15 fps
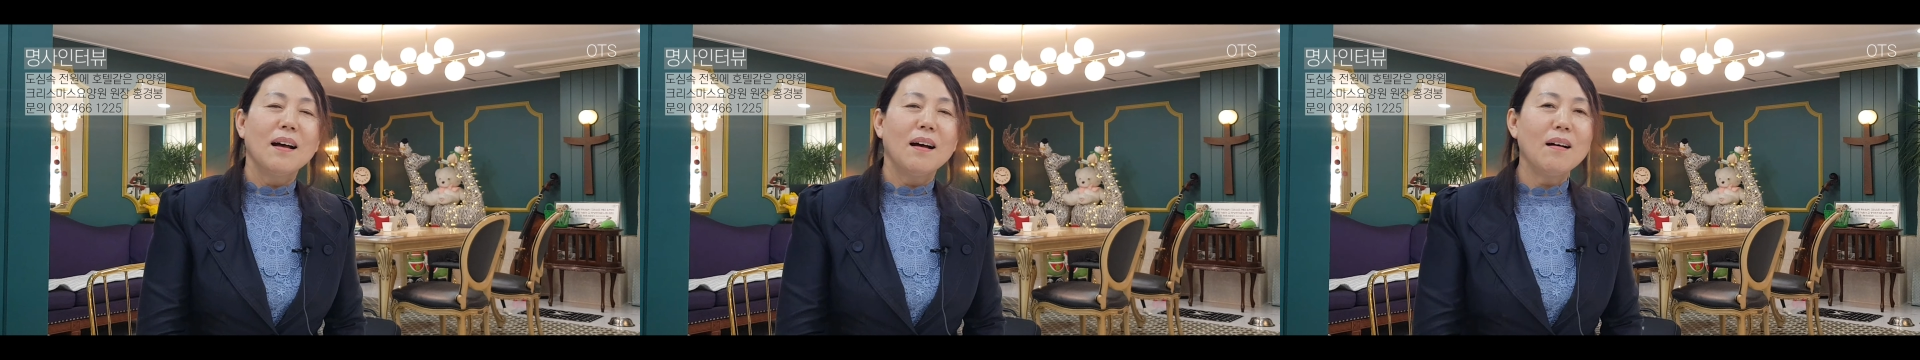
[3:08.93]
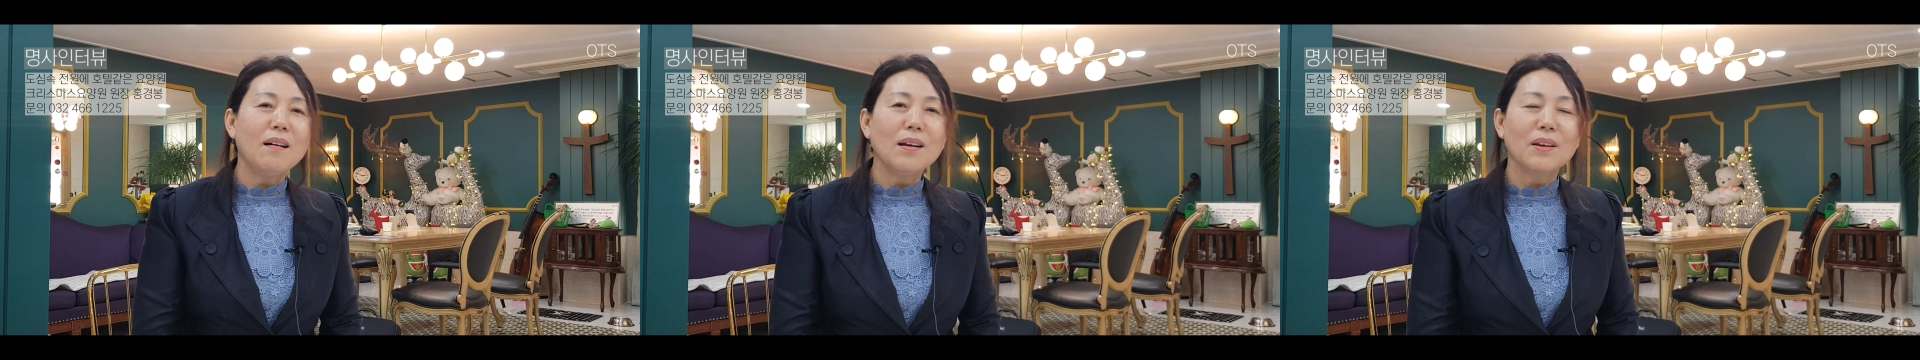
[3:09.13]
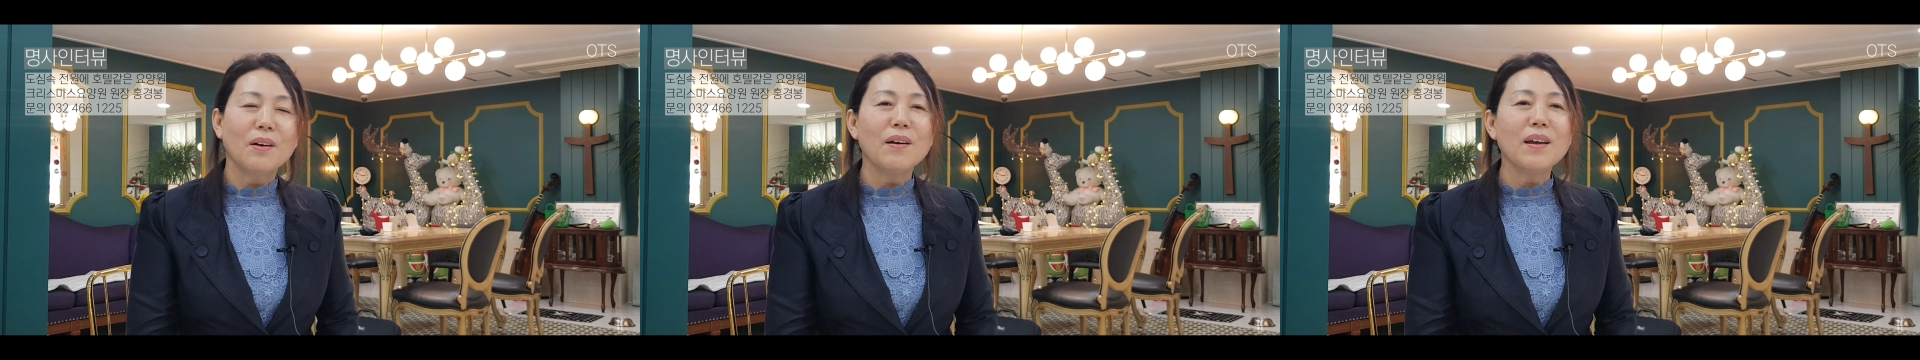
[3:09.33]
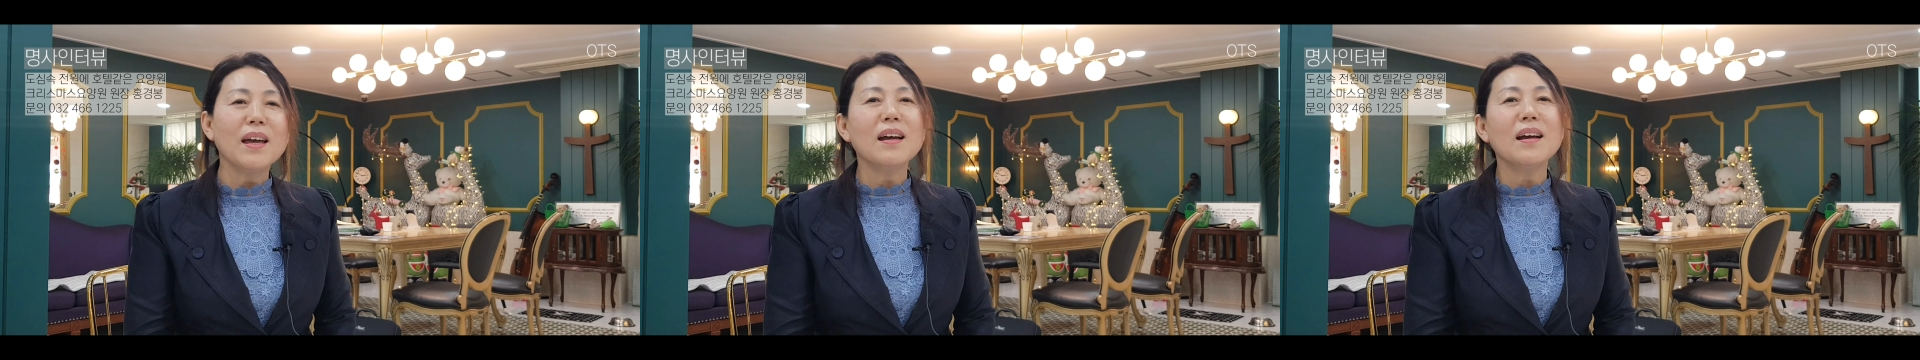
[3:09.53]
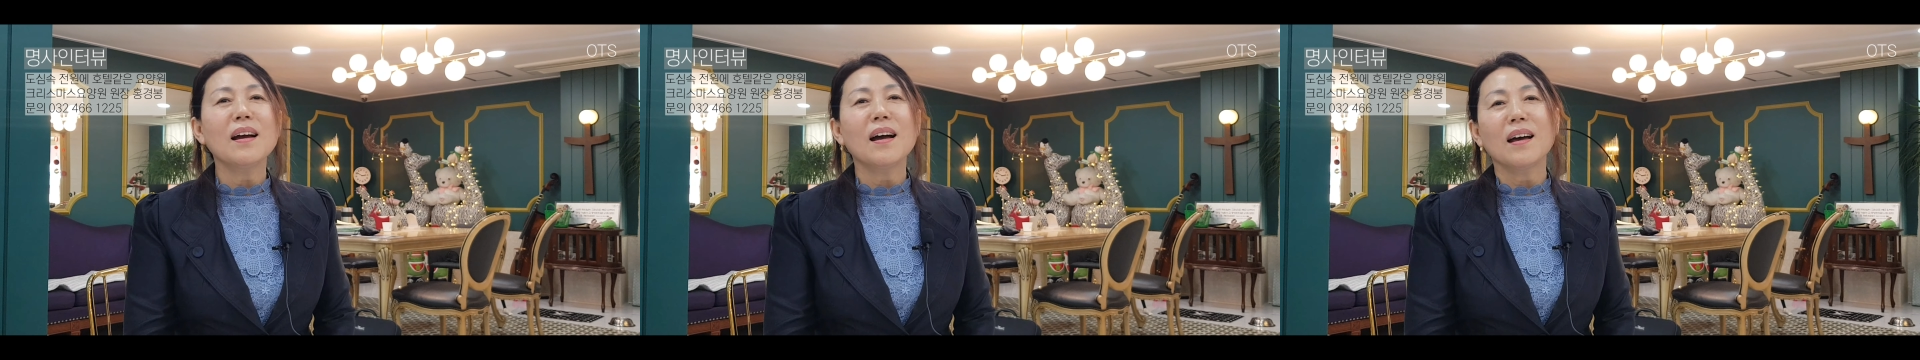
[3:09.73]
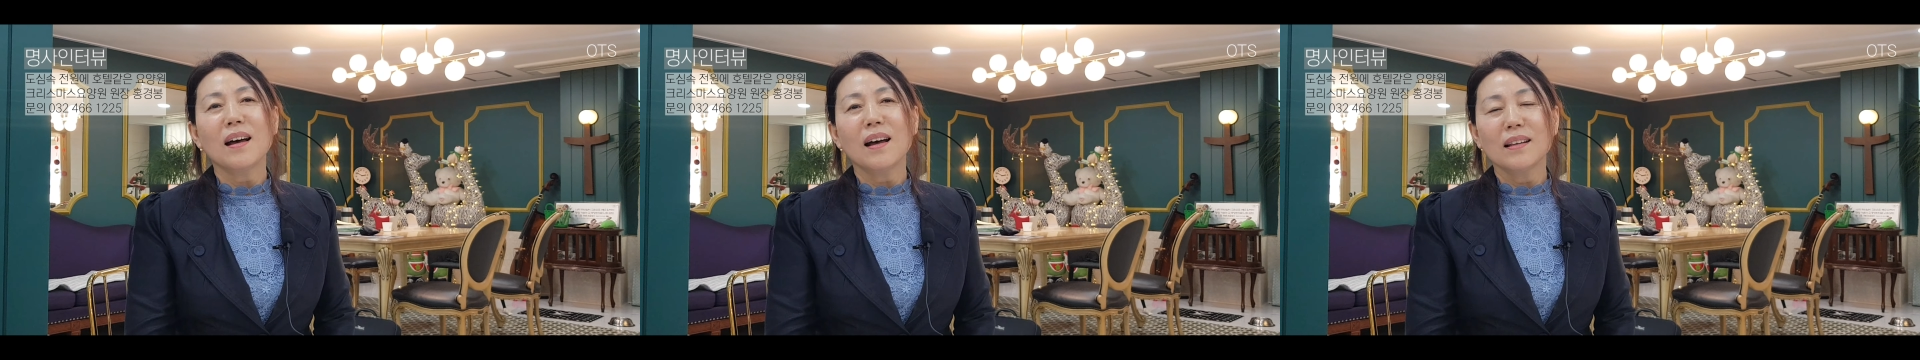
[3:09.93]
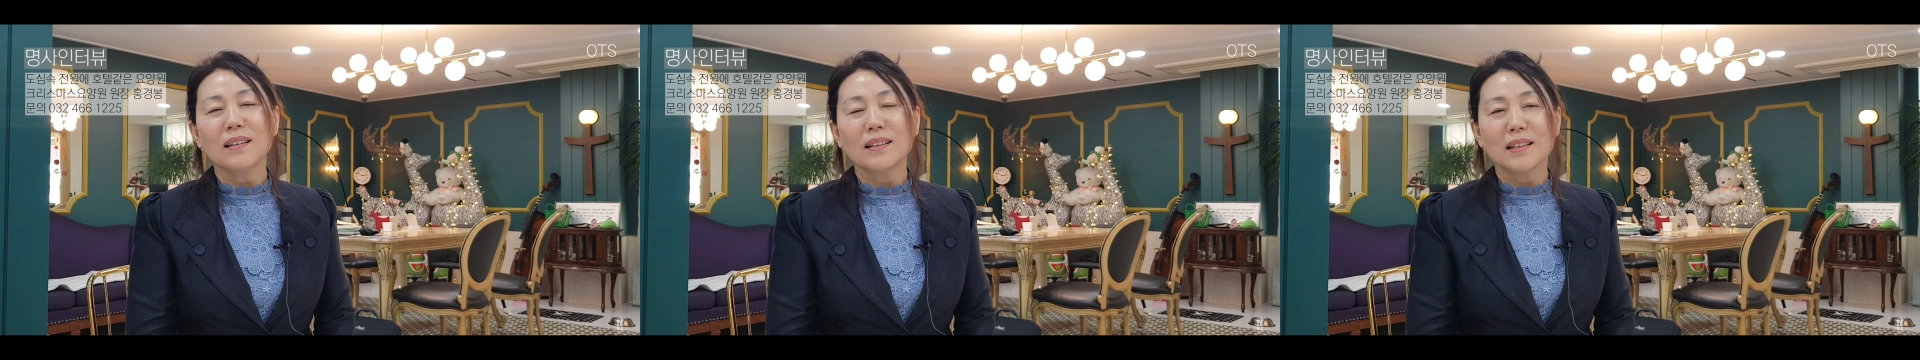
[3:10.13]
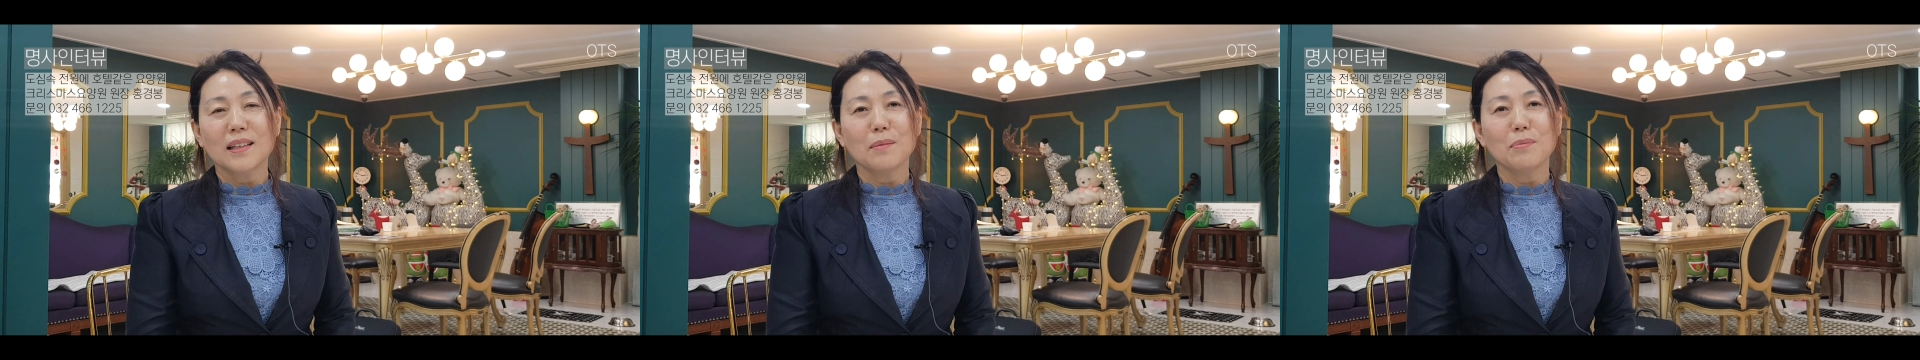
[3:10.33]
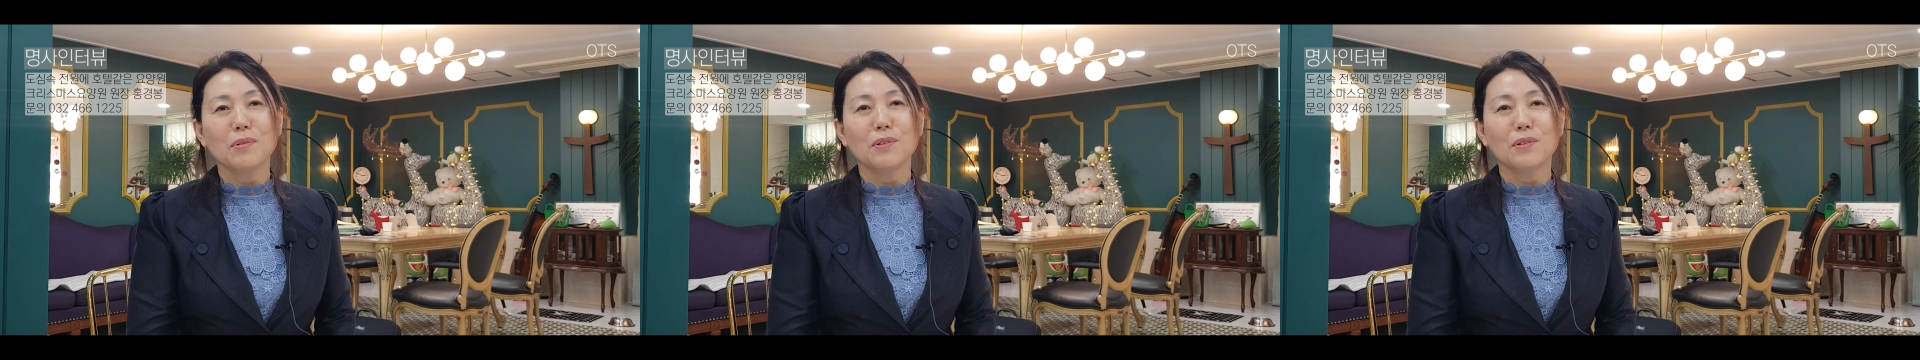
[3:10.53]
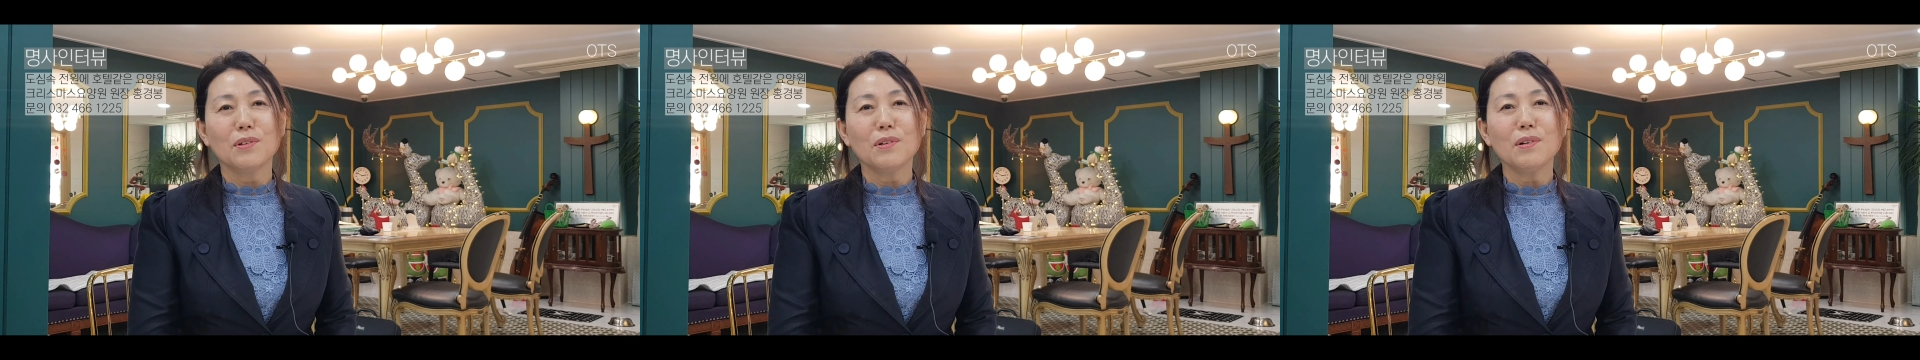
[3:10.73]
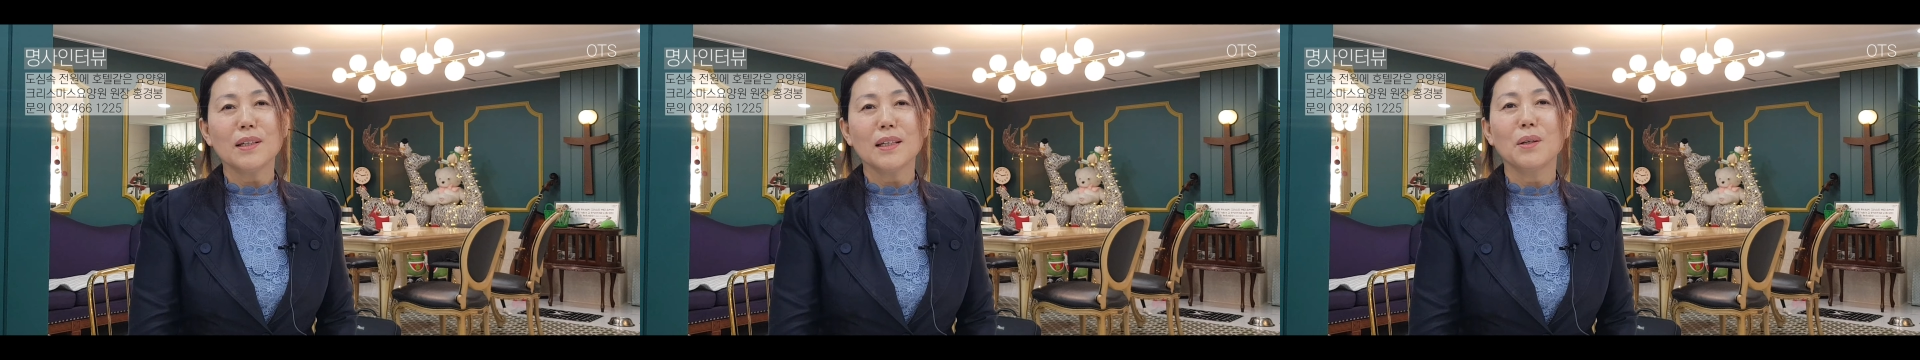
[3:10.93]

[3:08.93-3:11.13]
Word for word: 아 여행 가는 기분으로